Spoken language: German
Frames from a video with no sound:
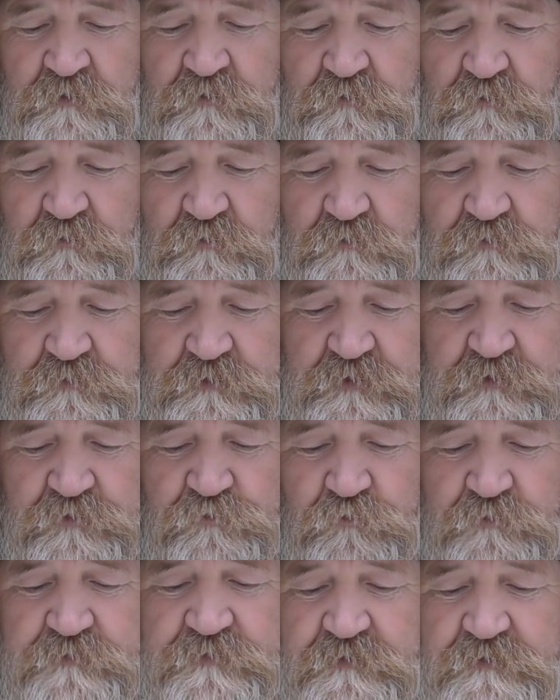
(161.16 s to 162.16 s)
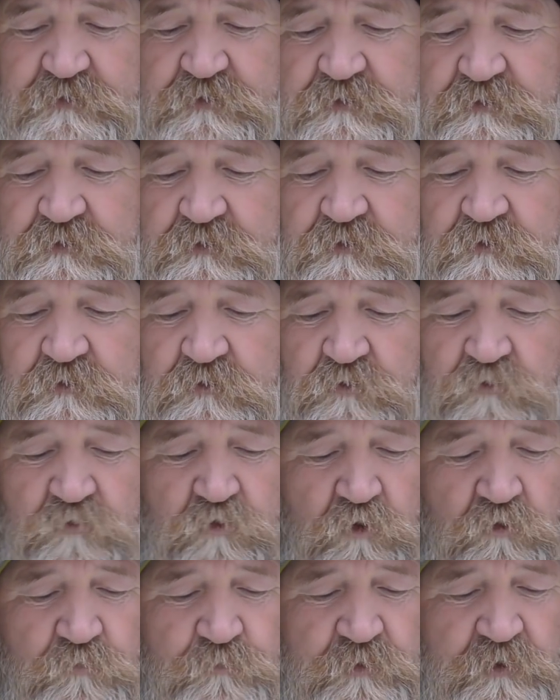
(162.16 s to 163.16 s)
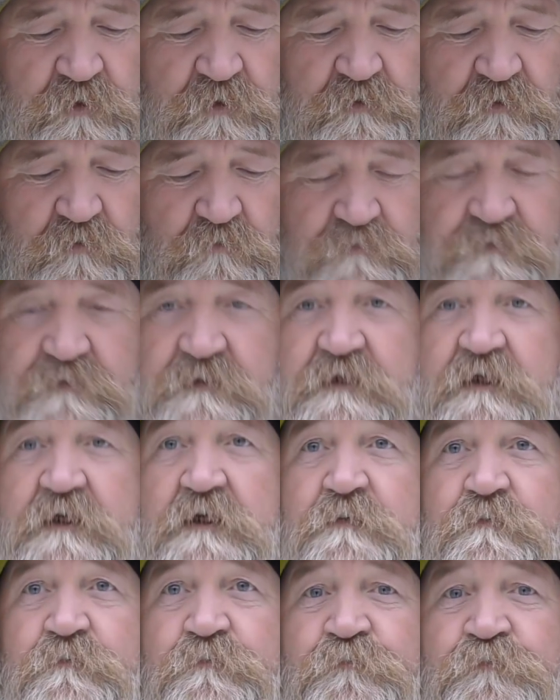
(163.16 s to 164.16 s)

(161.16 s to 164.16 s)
Und ich nutze diese, koche mir da draußen Tee.